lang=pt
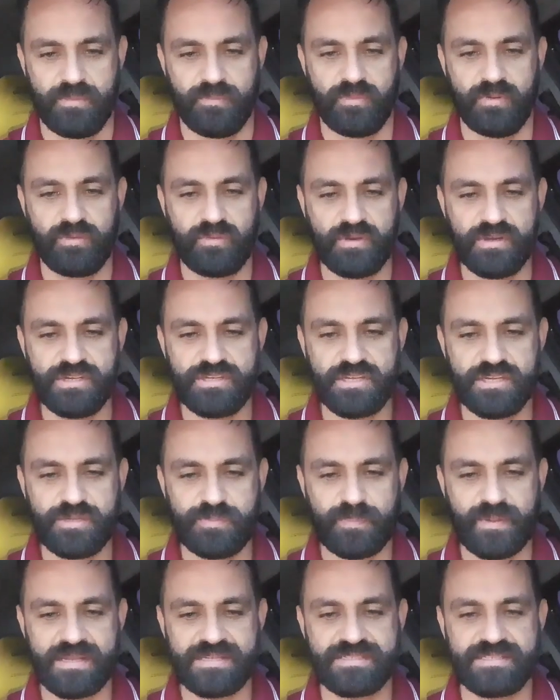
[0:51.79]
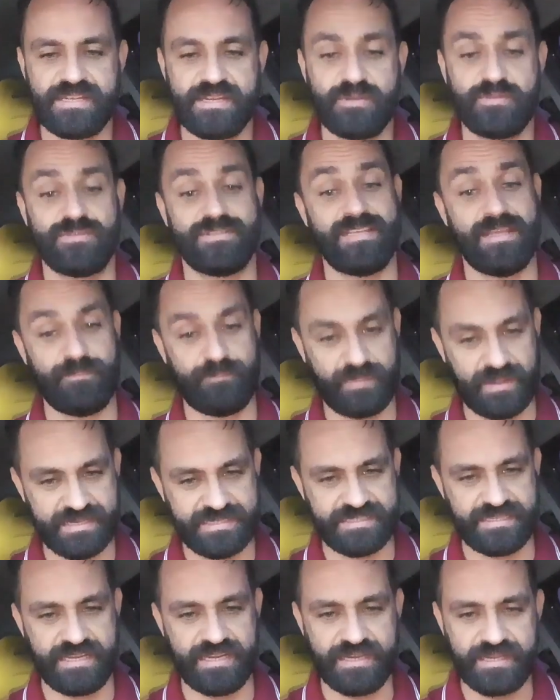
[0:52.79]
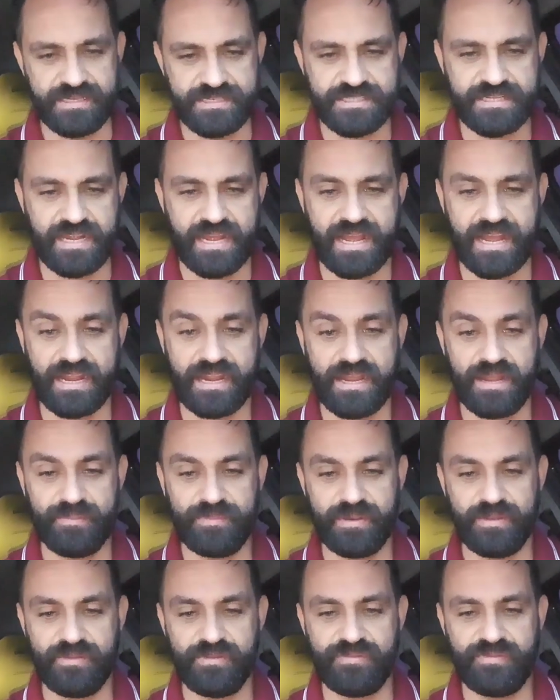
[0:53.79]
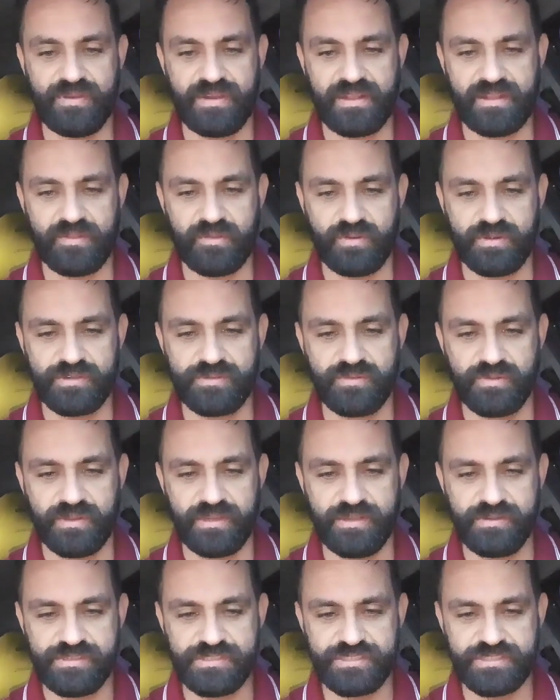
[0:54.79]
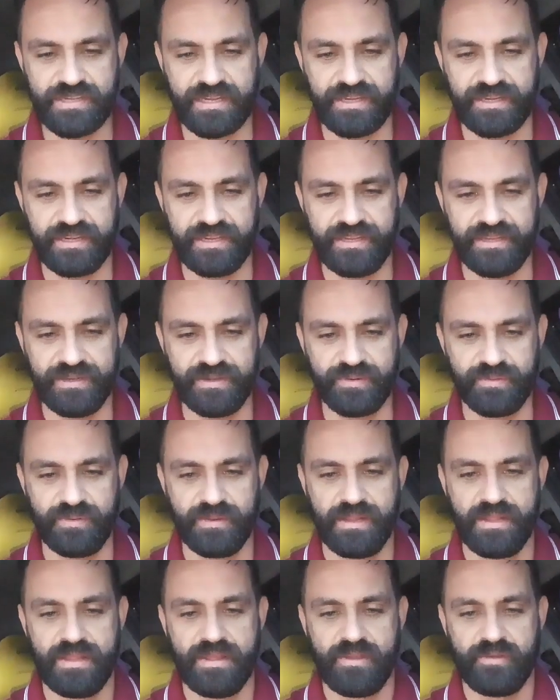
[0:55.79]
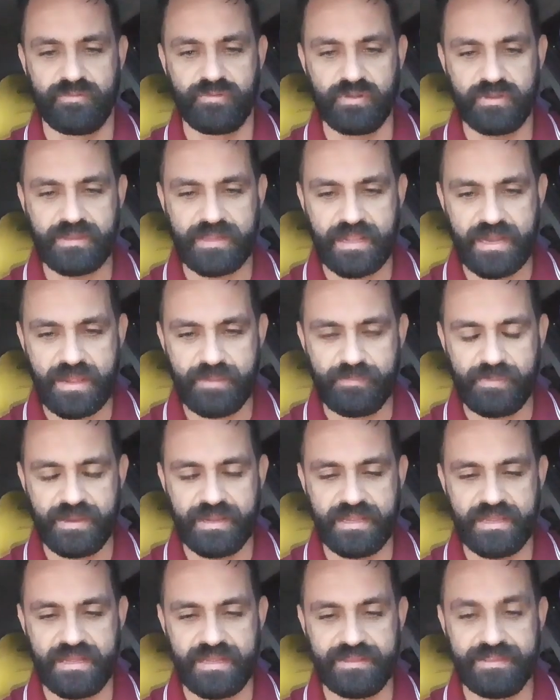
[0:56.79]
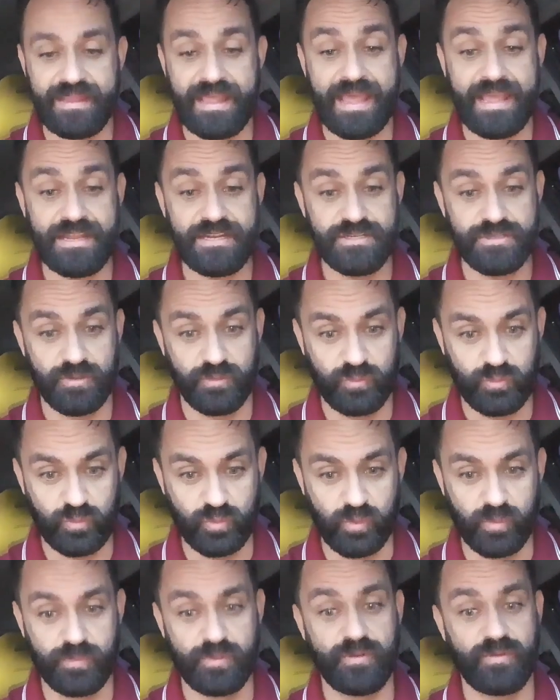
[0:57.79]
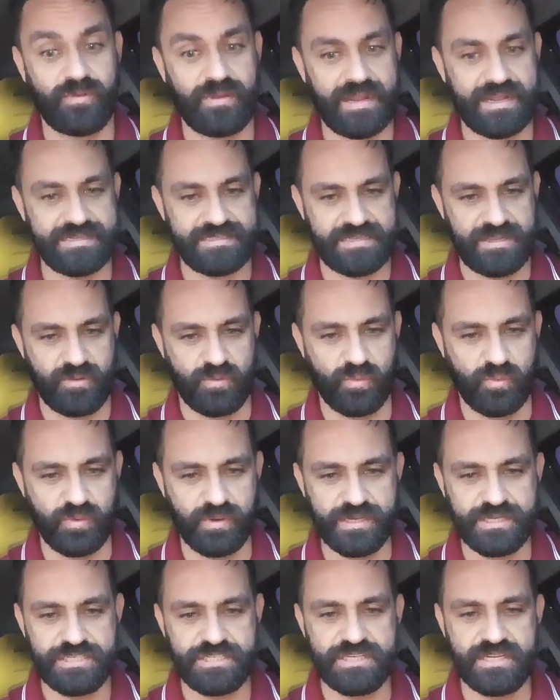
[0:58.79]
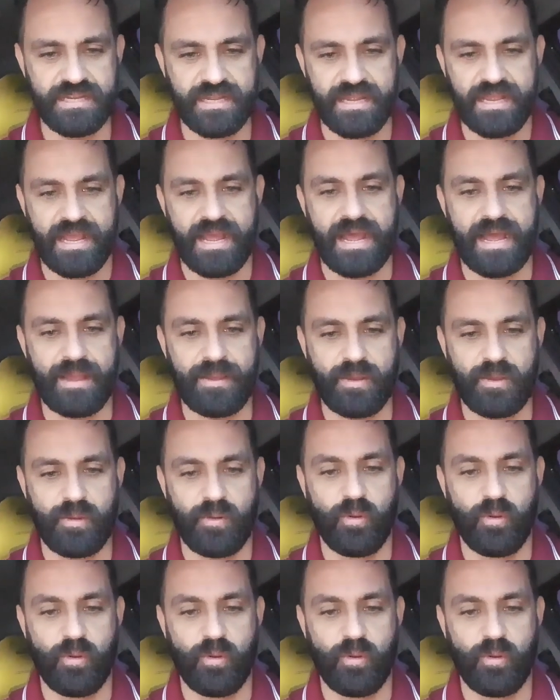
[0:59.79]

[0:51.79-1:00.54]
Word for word: Motoristas parceiros e parceiras, a Câmara dos Vereadores do Rio de Janeiro votará amanhã, 10 de outubro, no caso é hoje, a